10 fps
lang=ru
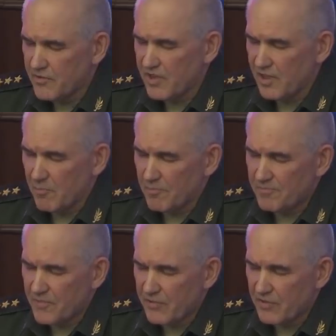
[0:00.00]
В целом,
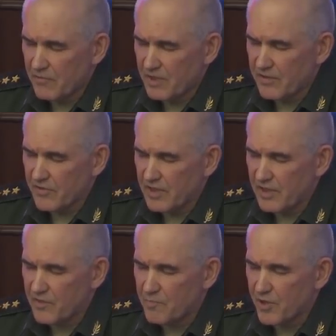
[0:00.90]
основные
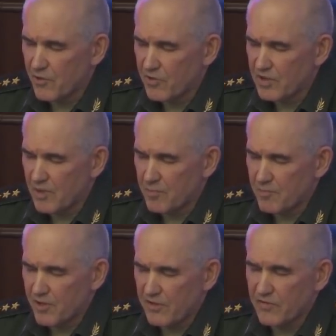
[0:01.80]
задачи первого этапа
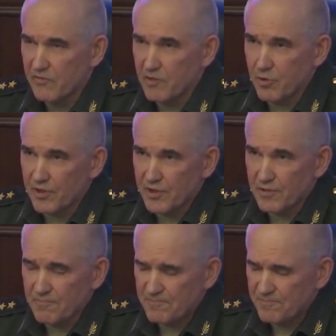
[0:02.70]
операции выполнены.